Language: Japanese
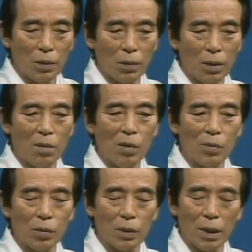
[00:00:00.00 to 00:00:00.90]
当の奄
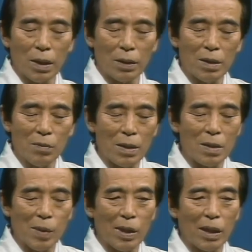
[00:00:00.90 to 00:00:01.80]
美の歌が今
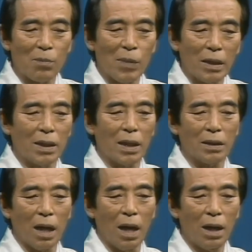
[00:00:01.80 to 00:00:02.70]
今まで待ってい
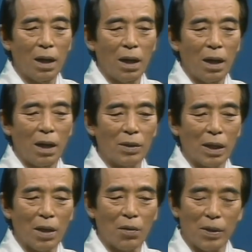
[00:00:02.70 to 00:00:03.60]
た
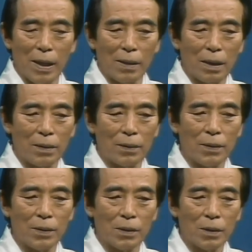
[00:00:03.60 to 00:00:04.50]
歌がこれなんだと
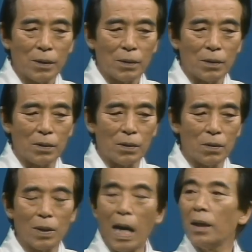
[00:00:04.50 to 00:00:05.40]
いうす
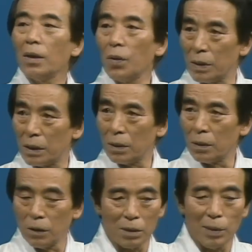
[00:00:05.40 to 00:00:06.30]
ごく感動し
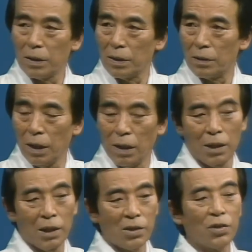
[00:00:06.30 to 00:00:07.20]
ましてですね
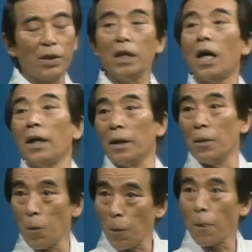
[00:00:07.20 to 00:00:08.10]
それ以来
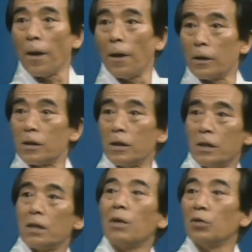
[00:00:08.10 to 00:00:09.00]

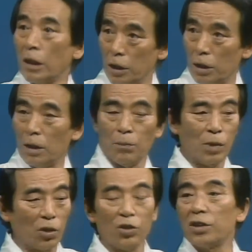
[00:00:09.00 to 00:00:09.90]
私島唄に、
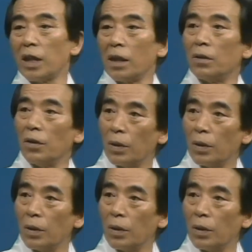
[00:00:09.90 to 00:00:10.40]
まあ、取りつかれという